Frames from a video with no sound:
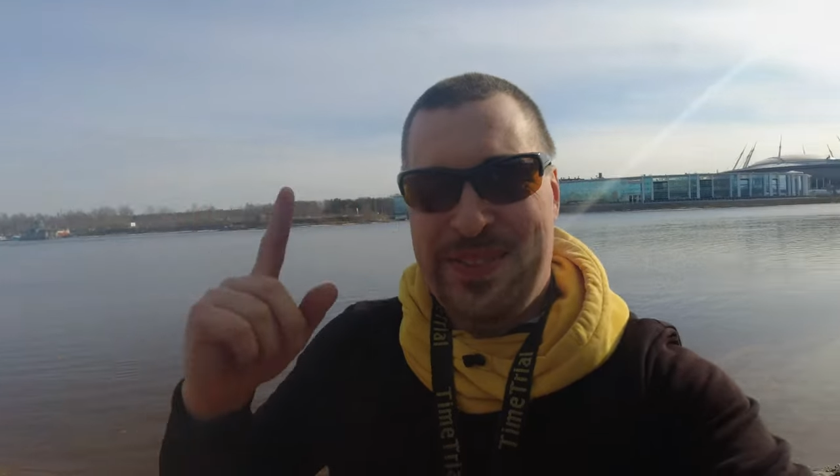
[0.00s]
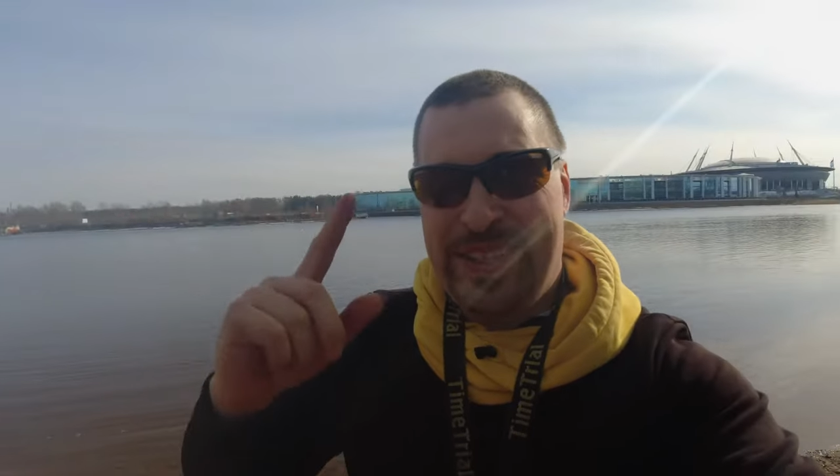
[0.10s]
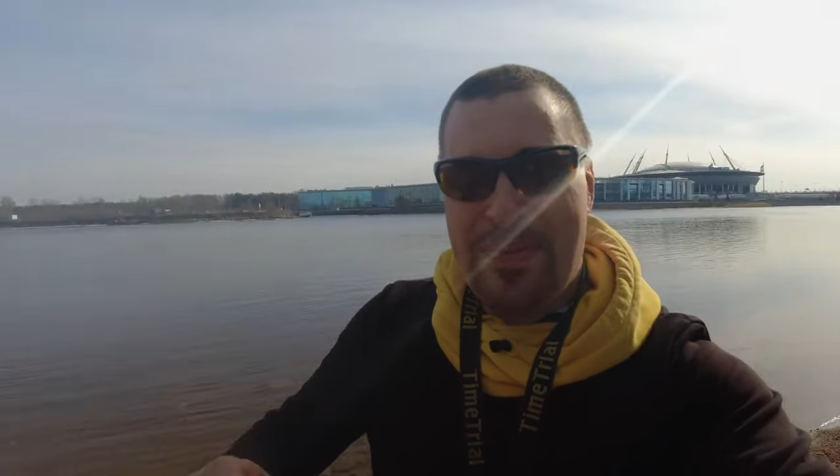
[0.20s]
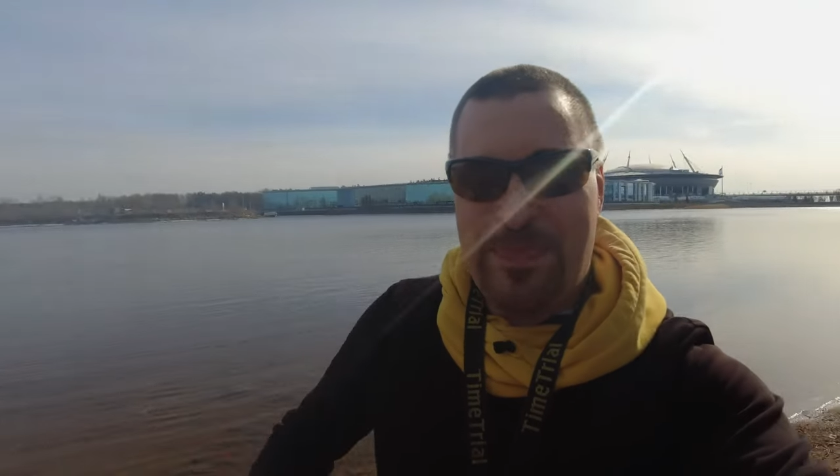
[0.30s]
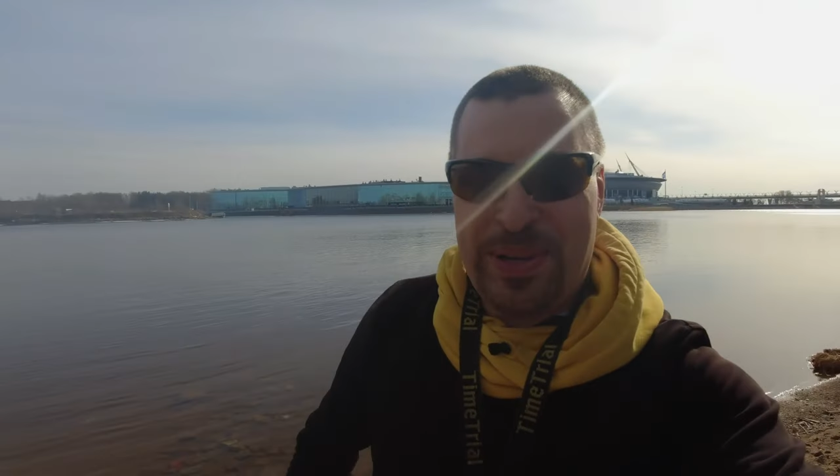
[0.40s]

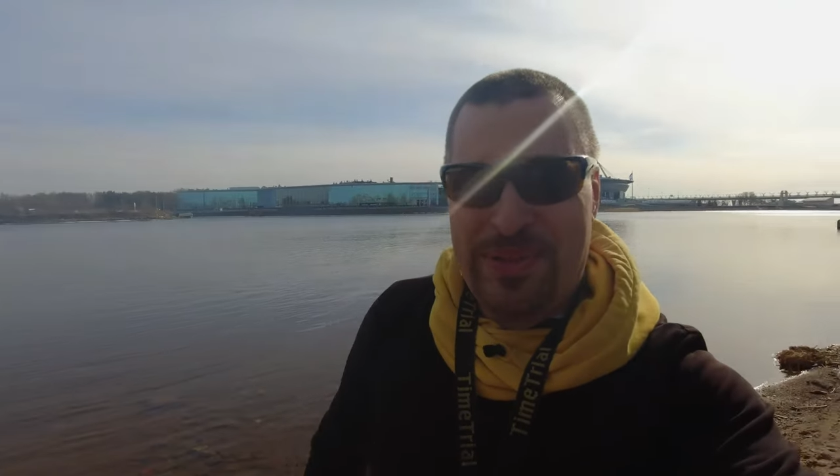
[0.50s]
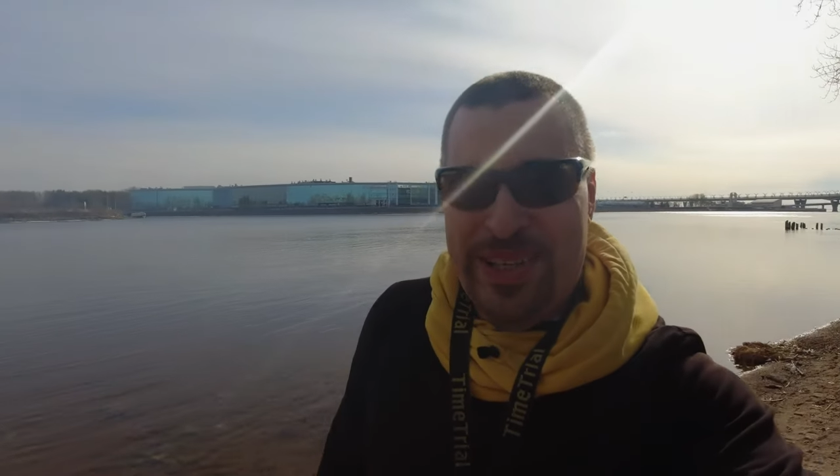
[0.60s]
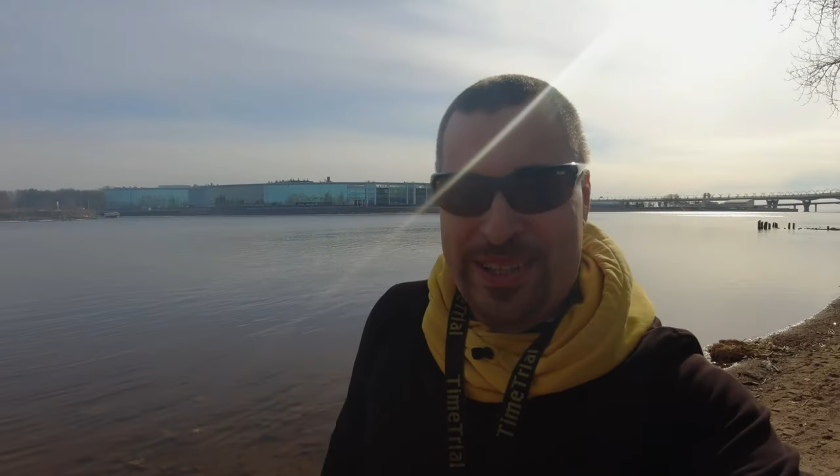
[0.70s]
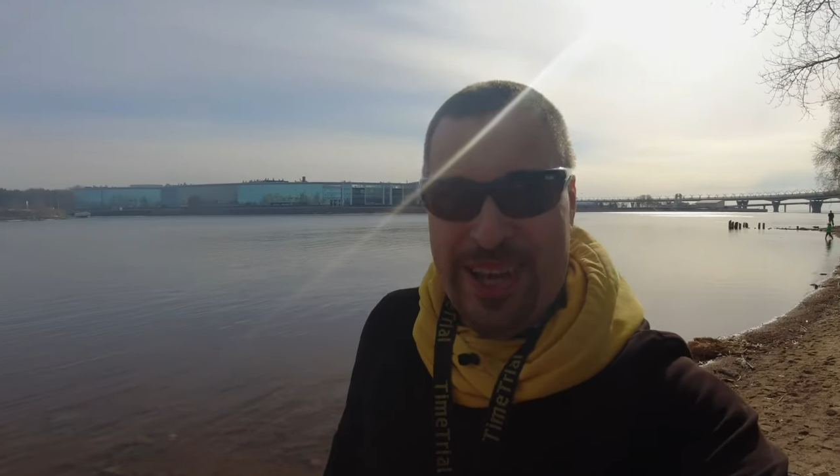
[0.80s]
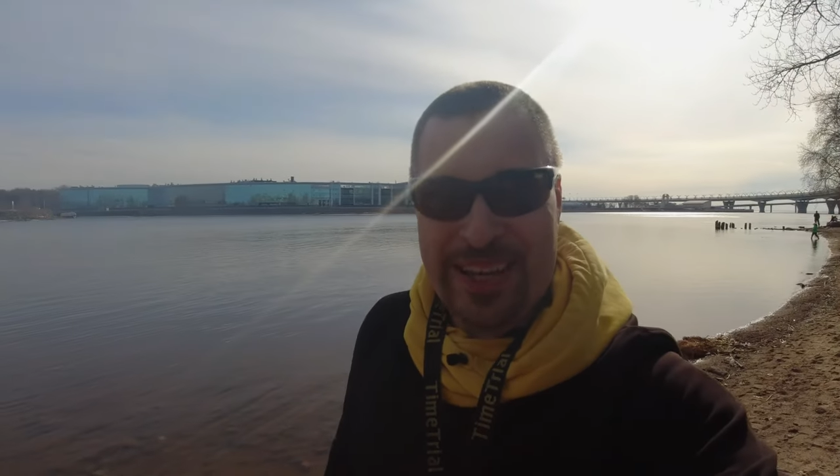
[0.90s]
Всем
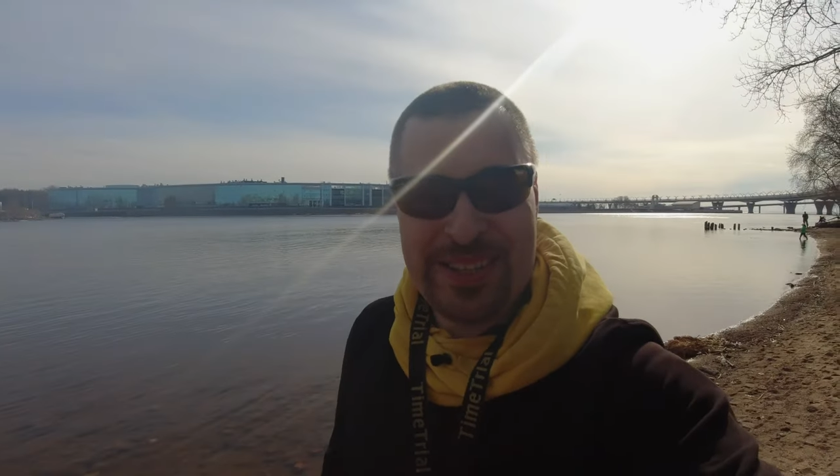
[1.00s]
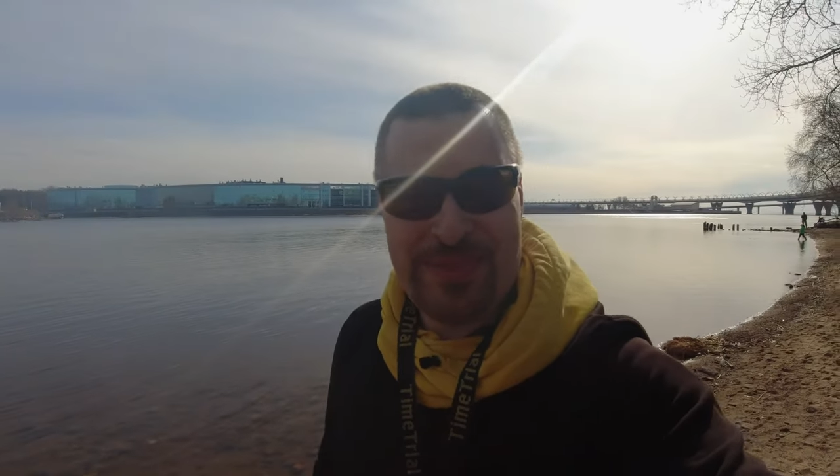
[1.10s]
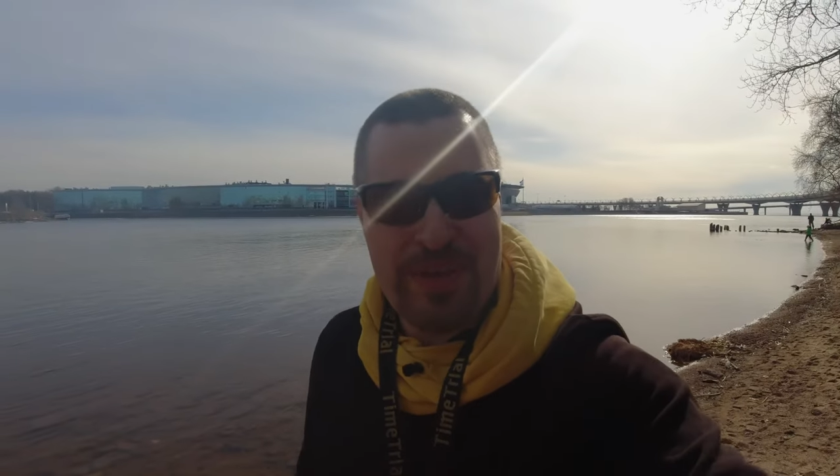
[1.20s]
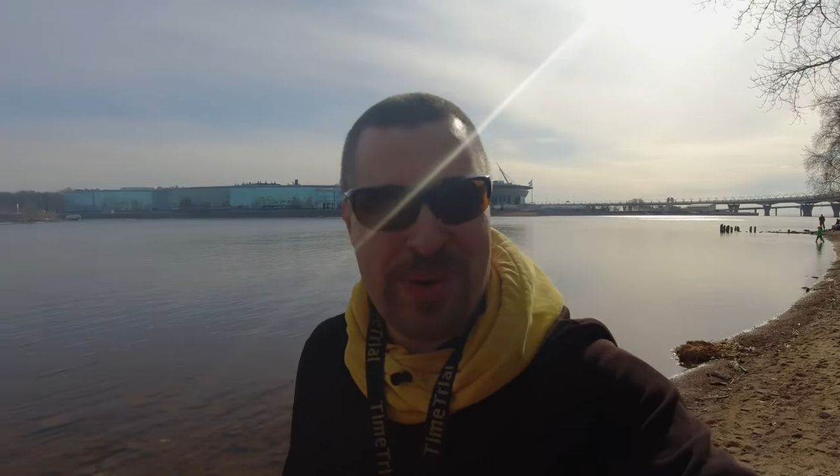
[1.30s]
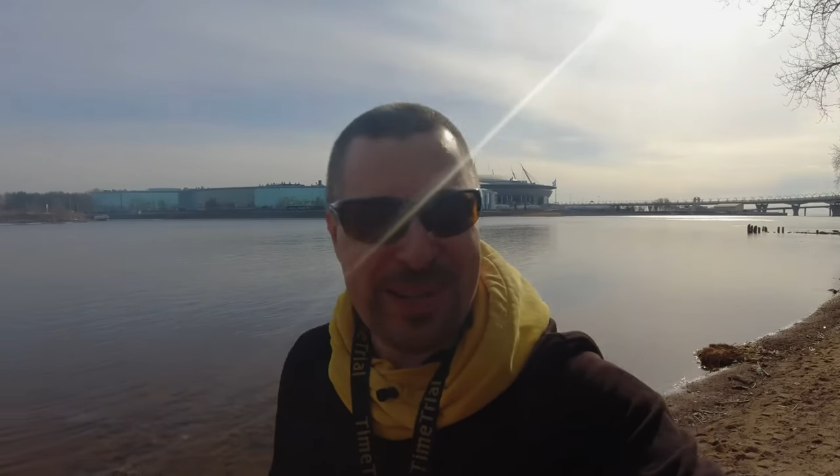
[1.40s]
привет! С
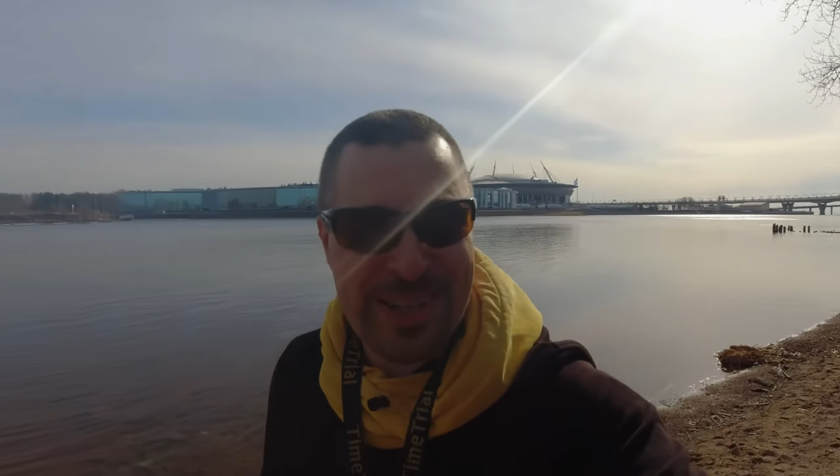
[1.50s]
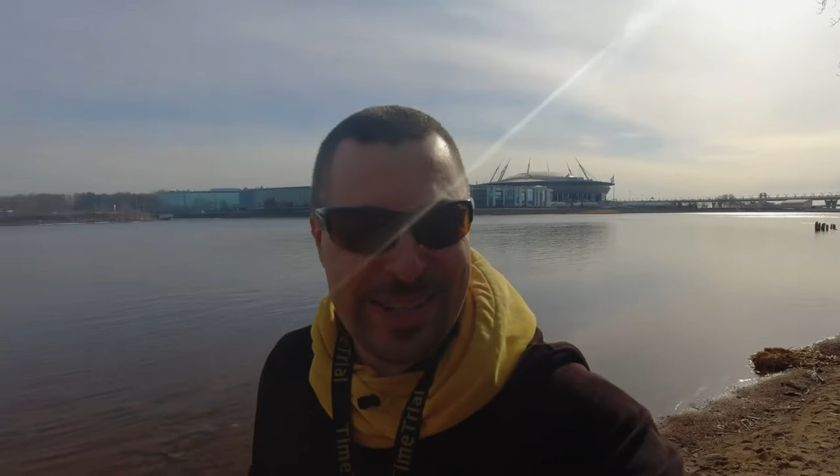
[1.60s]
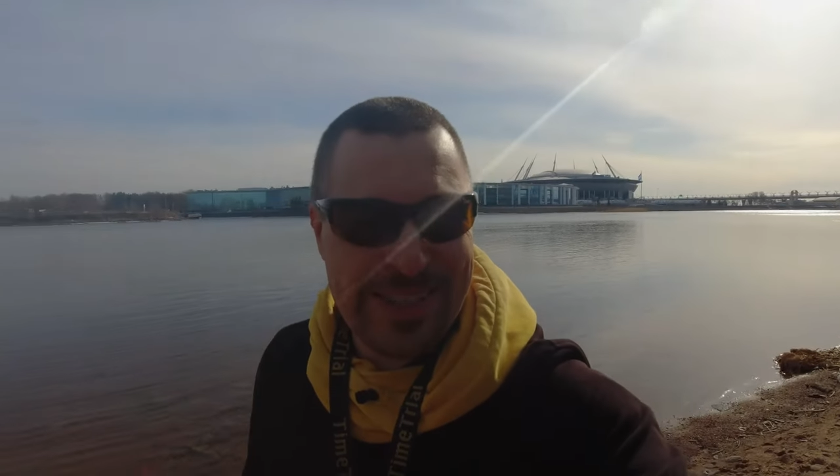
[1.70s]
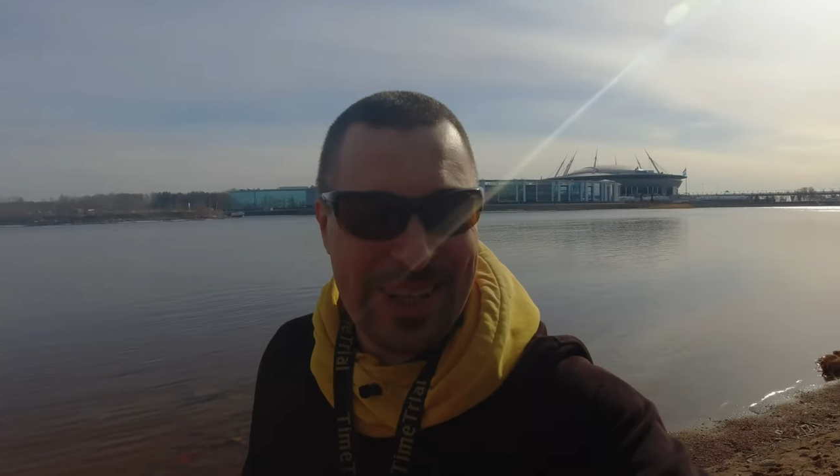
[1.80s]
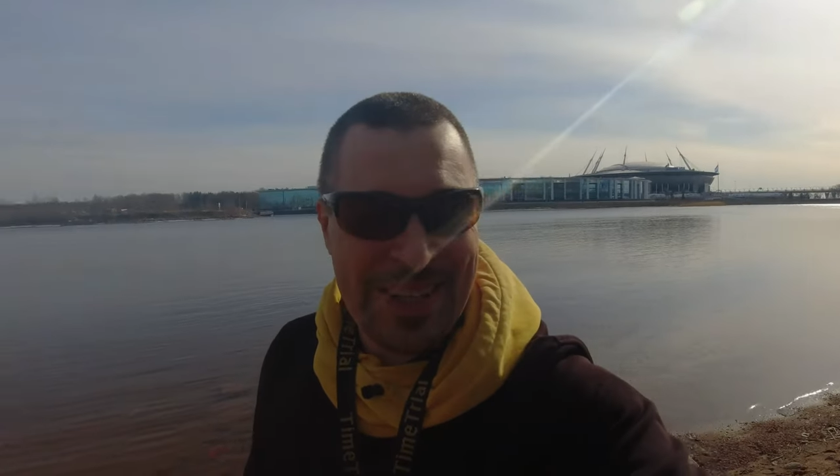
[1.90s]
вами
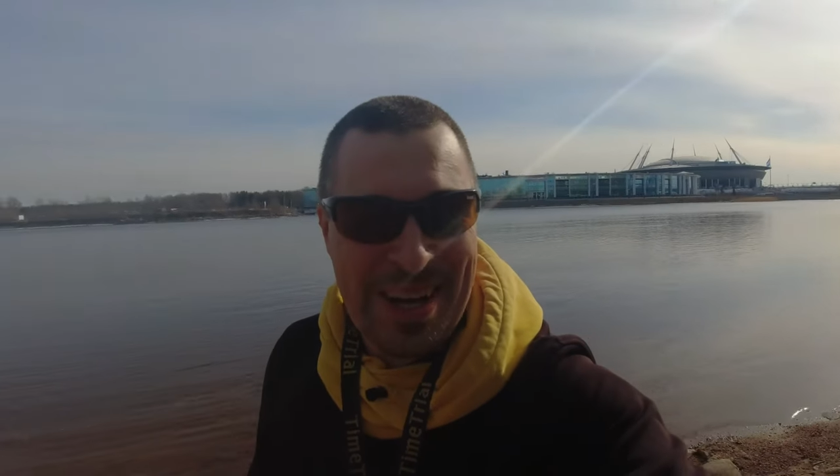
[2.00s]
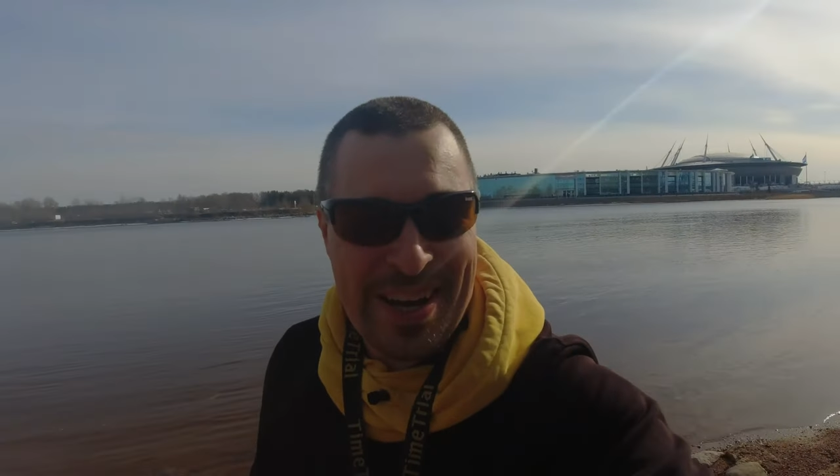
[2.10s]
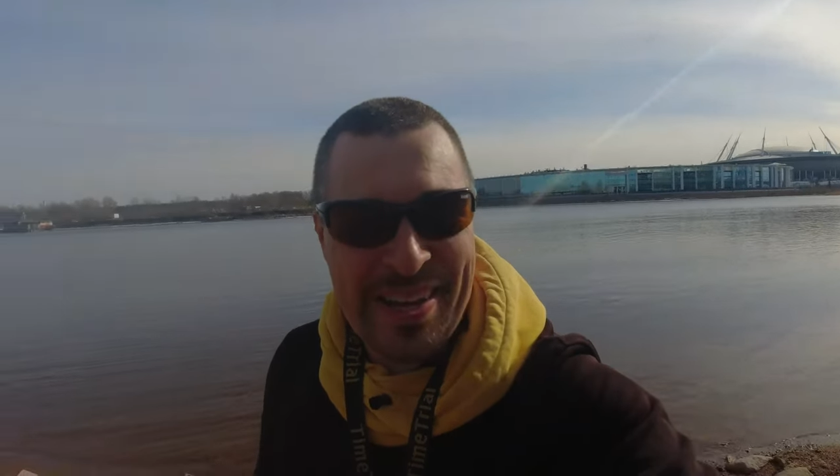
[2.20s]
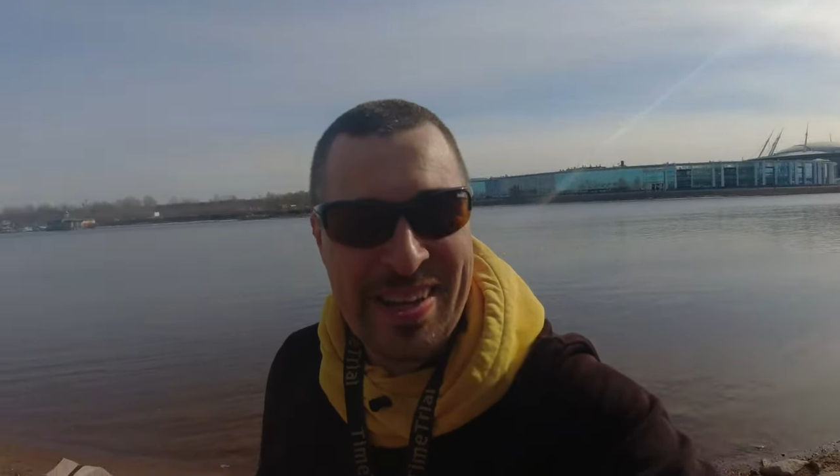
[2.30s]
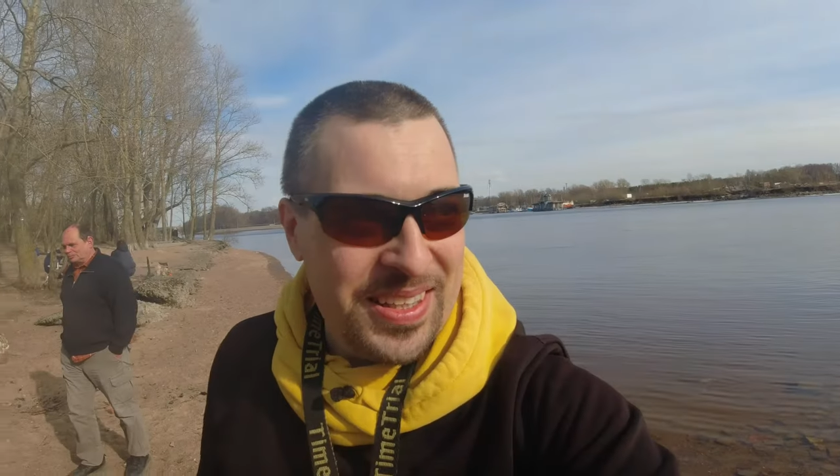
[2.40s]
Андрей Санар.